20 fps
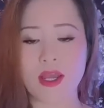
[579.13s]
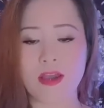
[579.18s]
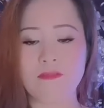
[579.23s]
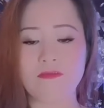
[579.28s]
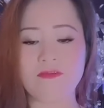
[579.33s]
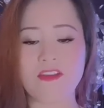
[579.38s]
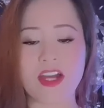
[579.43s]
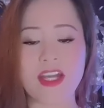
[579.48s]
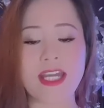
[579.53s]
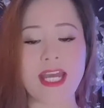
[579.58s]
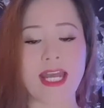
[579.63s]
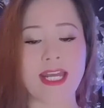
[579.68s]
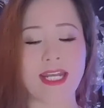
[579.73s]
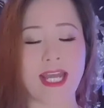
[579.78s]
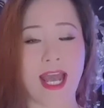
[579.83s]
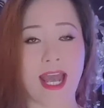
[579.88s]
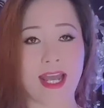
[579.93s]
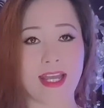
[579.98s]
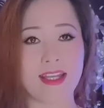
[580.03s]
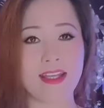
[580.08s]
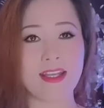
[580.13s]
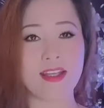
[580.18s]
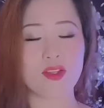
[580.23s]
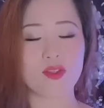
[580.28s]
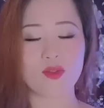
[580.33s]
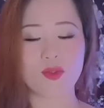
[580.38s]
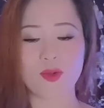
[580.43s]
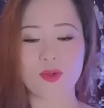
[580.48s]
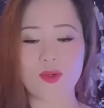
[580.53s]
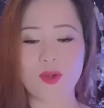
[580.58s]
Với anh Hải,
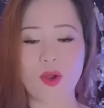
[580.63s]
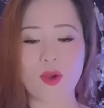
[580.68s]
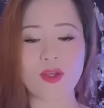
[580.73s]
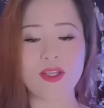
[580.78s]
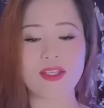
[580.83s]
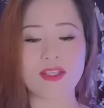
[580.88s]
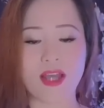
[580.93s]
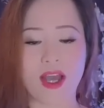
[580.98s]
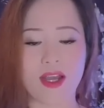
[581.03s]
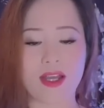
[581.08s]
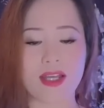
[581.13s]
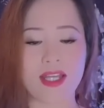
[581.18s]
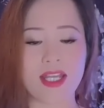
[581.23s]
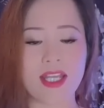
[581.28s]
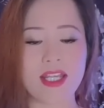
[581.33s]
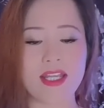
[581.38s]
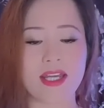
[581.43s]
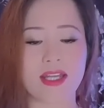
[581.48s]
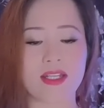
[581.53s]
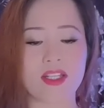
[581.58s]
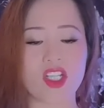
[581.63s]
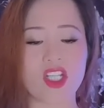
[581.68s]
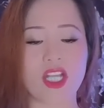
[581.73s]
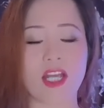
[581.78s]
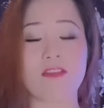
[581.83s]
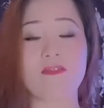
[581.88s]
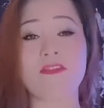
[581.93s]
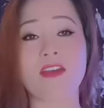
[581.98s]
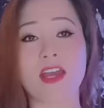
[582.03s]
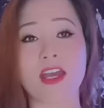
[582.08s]
tôi nói thật ý định
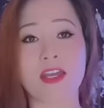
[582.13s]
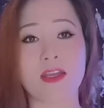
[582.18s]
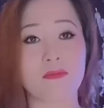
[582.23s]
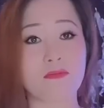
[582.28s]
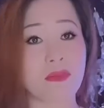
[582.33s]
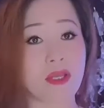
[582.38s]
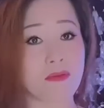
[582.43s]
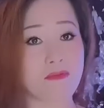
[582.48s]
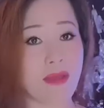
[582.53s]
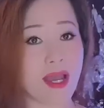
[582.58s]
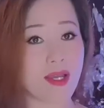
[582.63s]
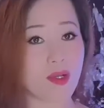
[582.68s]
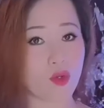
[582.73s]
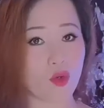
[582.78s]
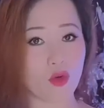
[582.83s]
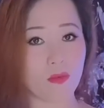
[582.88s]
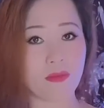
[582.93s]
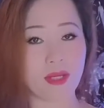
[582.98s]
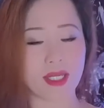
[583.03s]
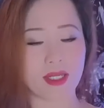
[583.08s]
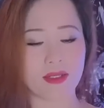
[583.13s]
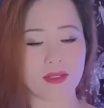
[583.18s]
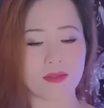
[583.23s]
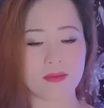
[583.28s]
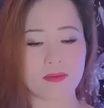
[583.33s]
sẽ về miền Bắc của mình.